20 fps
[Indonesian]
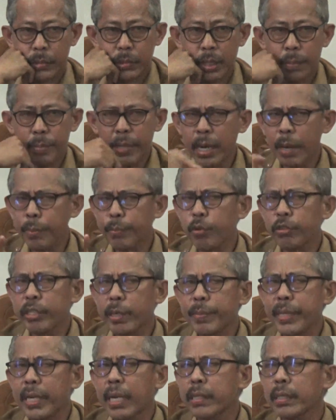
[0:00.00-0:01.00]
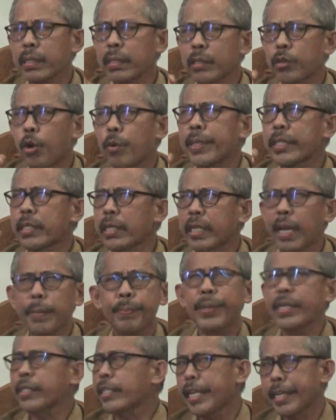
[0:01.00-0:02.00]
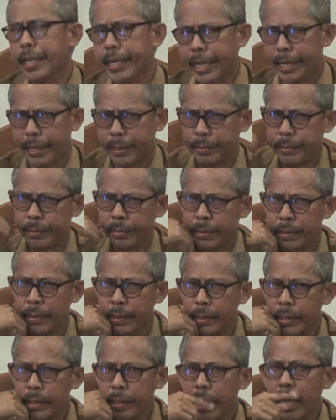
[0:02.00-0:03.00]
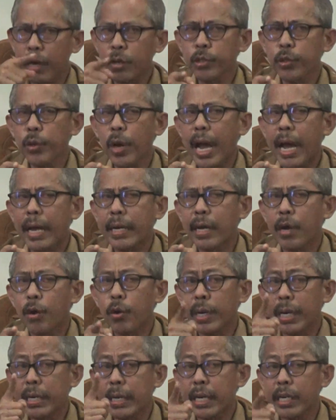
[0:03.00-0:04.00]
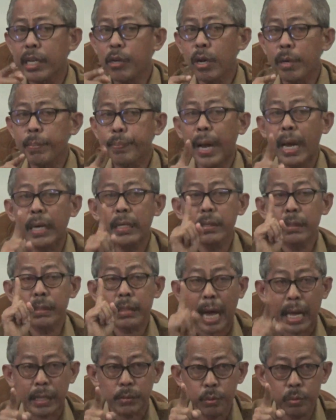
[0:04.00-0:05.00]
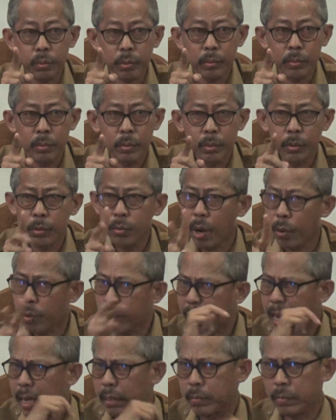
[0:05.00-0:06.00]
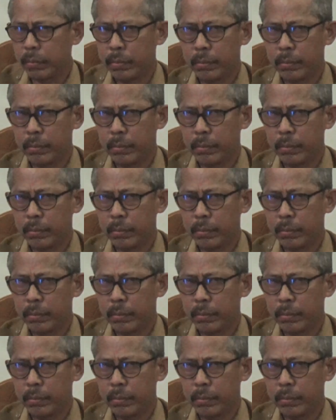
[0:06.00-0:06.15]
99, sekian persen deh. Kalau tuh ada orang dari luar, paling satu, dua orang.